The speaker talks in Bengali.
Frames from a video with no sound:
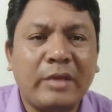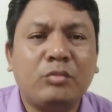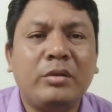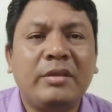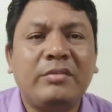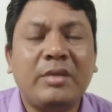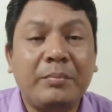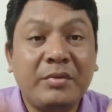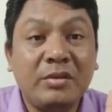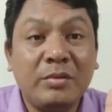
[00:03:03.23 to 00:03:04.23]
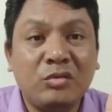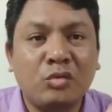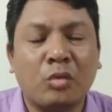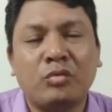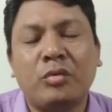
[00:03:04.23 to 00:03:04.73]
দায়িত্ব দিয়েছে পৃথিবীর
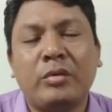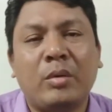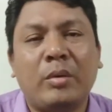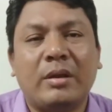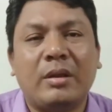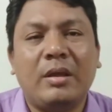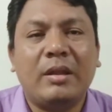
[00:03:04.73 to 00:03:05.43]
যত্ন নেওয়ার